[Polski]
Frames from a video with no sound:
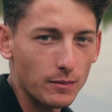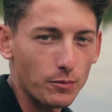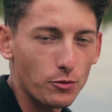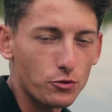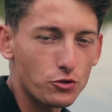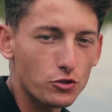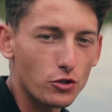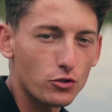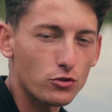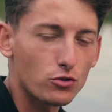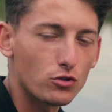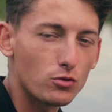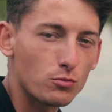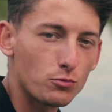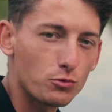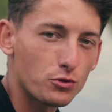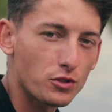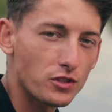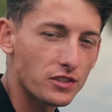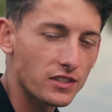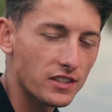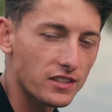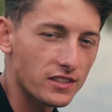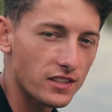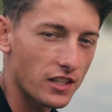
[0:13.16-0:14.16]
Na początku
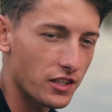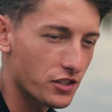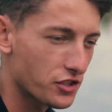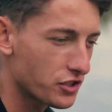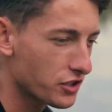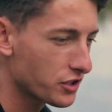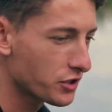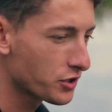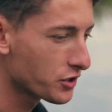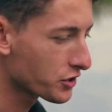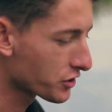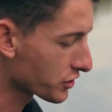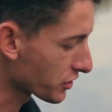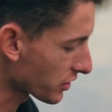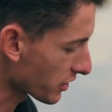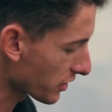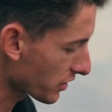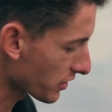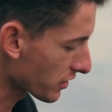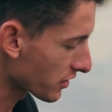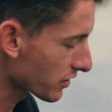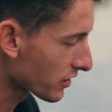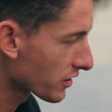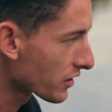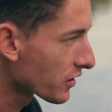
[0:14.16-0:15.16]
muszę zaznaczyć,
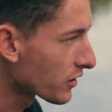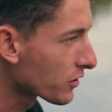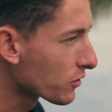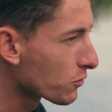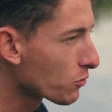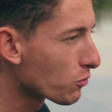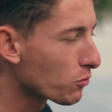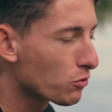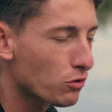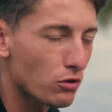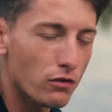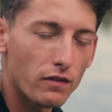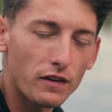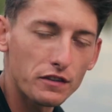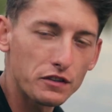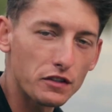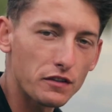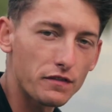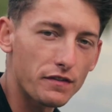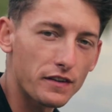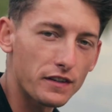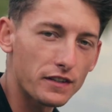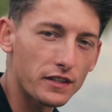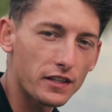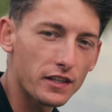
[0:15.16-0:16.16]
że
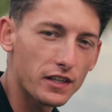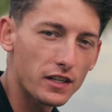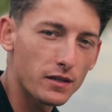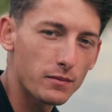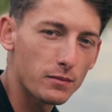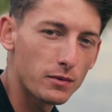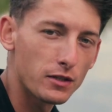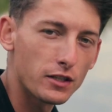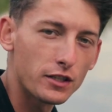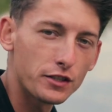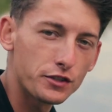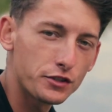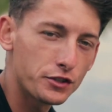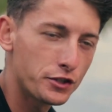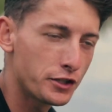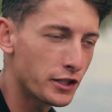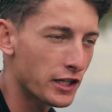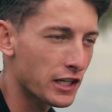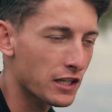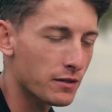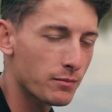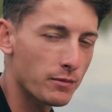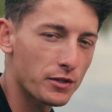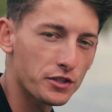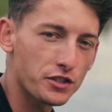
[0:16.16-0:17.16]
gruntowanie federem
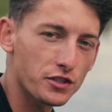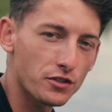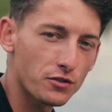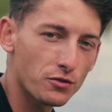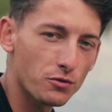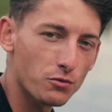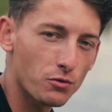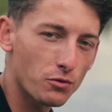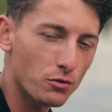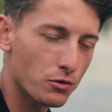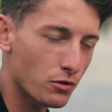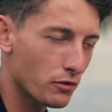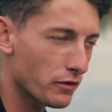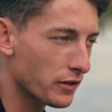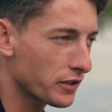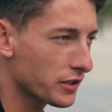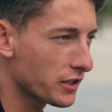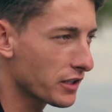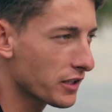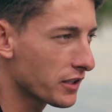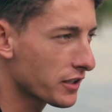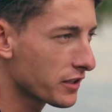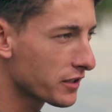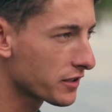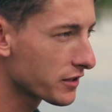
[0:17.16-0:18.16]
nijak ma się do
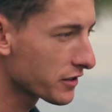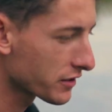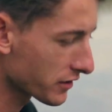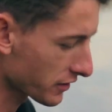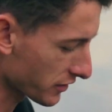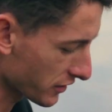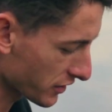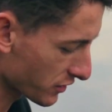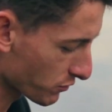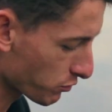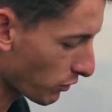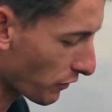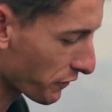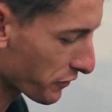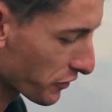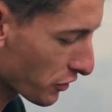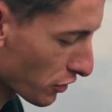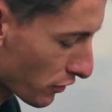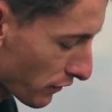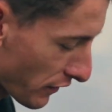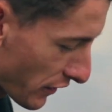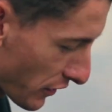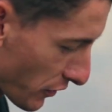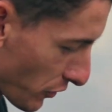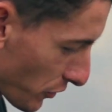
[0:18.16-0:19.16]
gruntowania e,
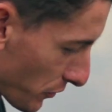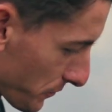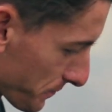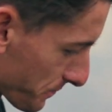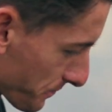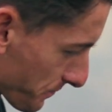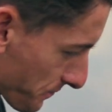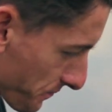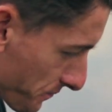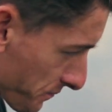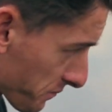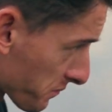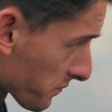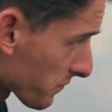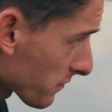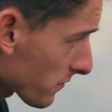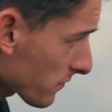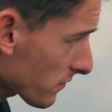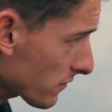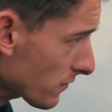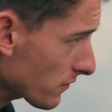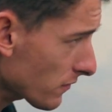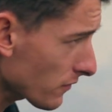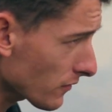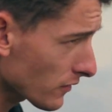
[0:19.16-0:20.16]
spławikowego,
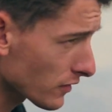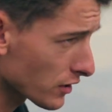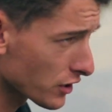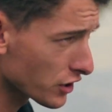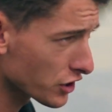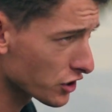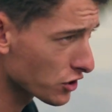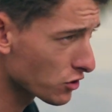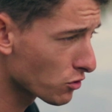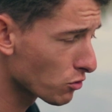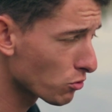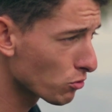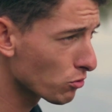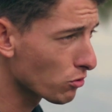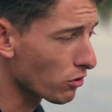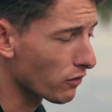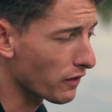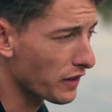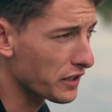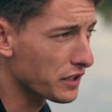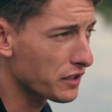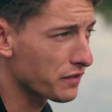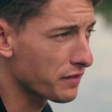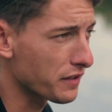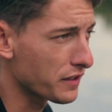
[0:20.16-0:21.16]
gdyż
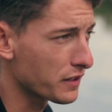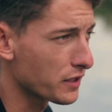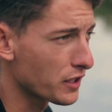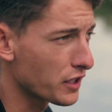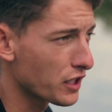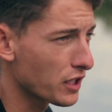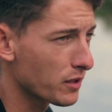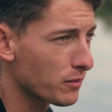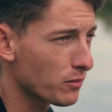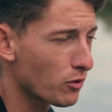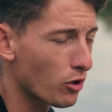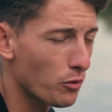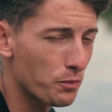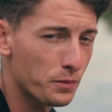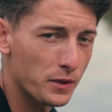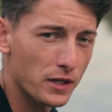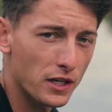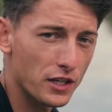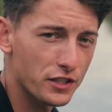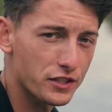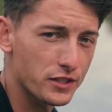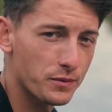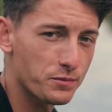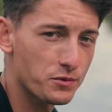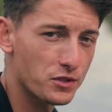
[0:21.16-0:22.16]
gruntowanie federem
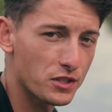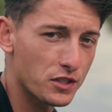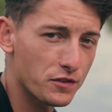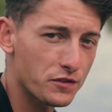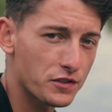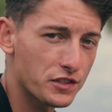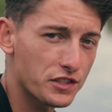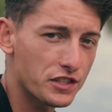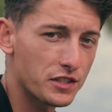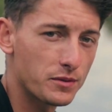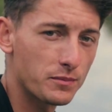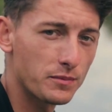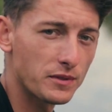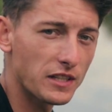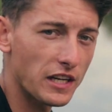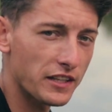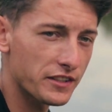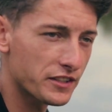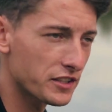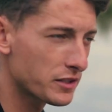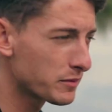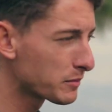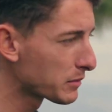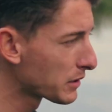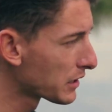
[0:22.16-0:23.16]
opiera się przede wszystkim na
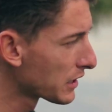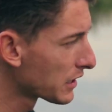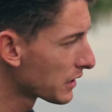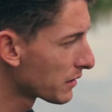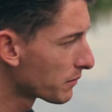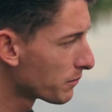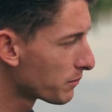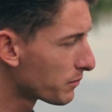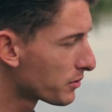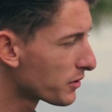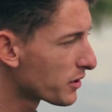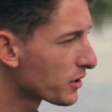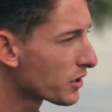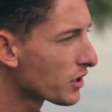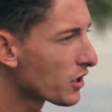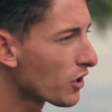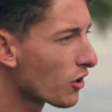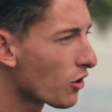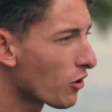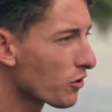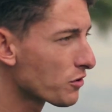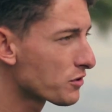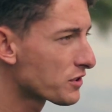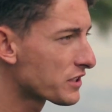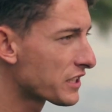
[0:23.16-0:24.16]
tym, by
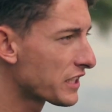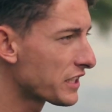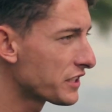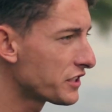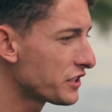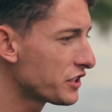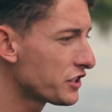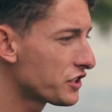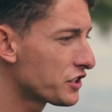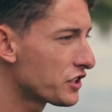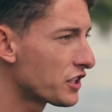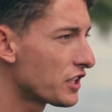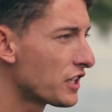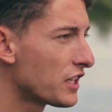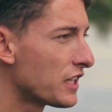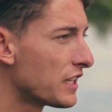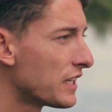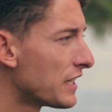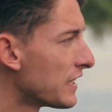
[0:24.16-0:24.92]
ocenić e,